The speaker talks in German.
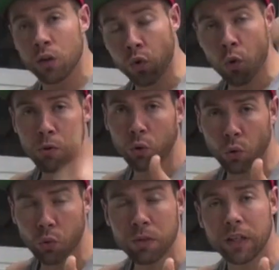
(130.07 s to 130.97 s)
Nur
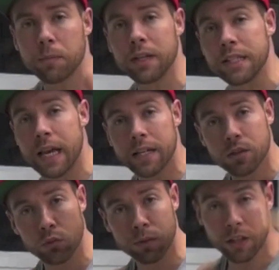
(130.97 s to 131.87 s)
Berührung mit dem Gesäß
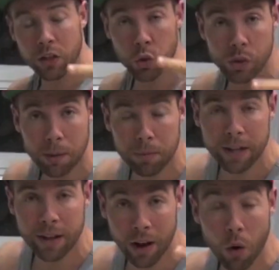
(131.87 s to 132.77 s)
und mit den
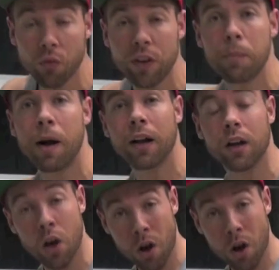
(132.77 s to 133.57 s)
Schulterblättern auf der Bank.